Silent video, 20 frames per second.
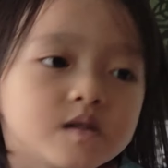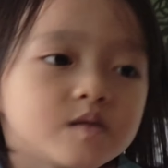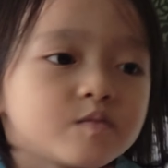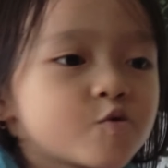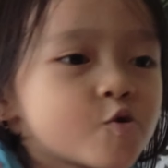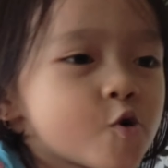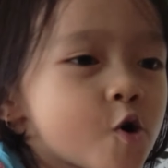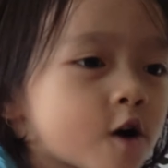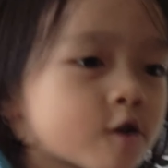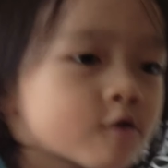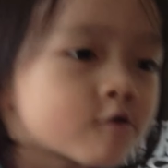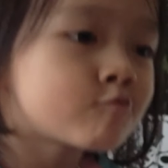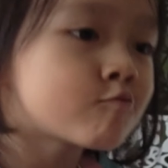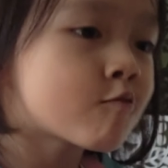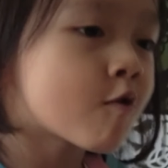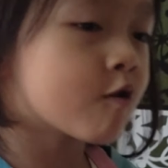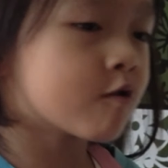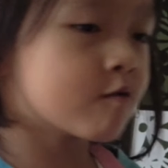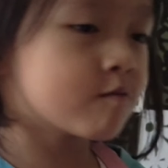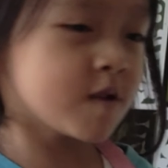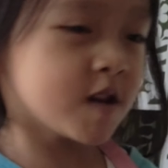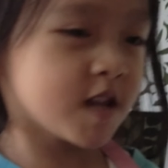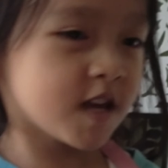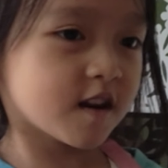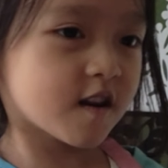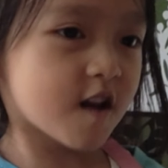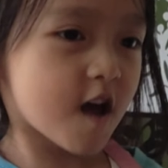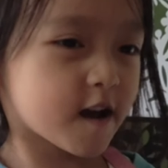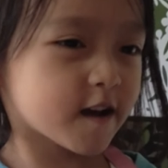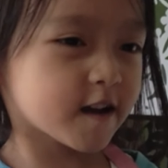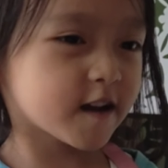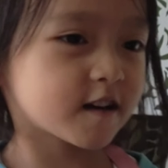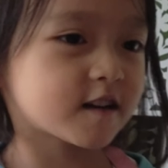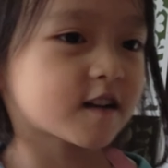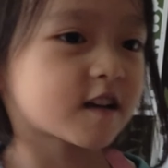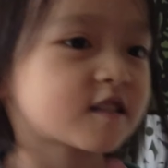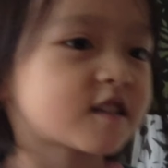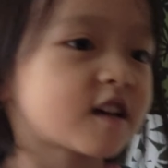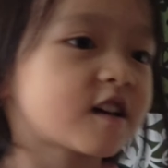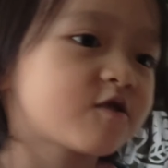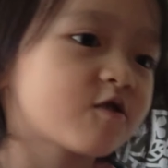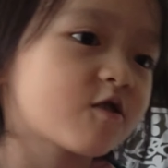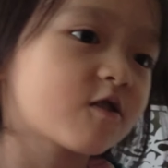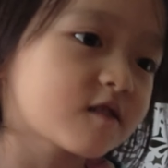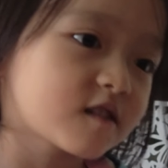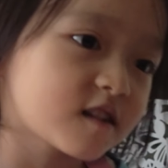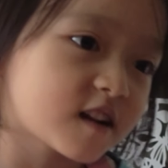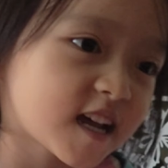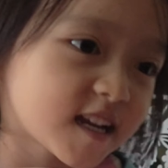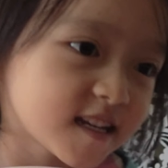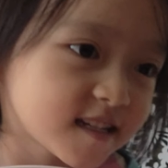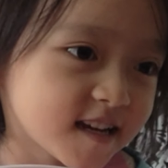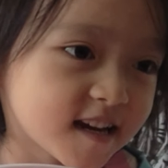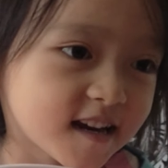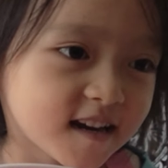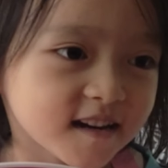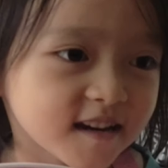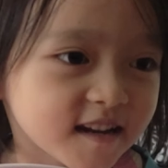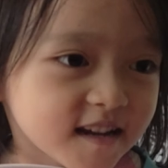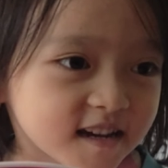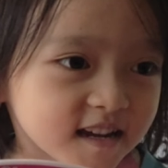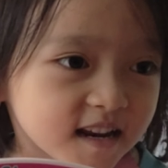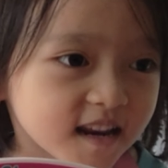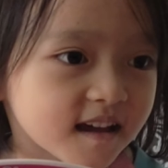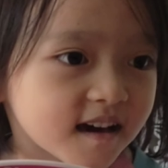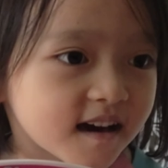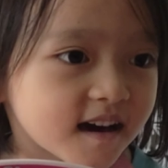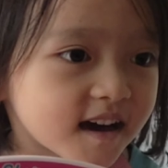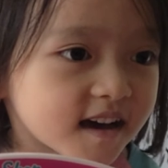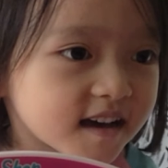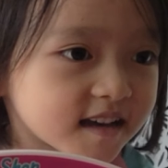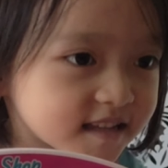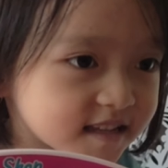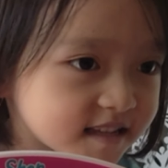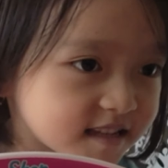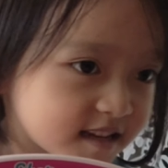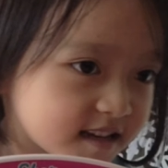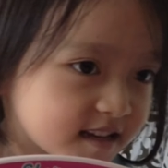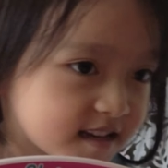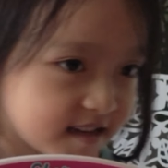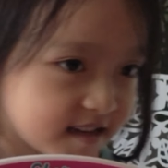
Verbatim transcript: ibu aku mau beli lagi rasa coklat yang di gelas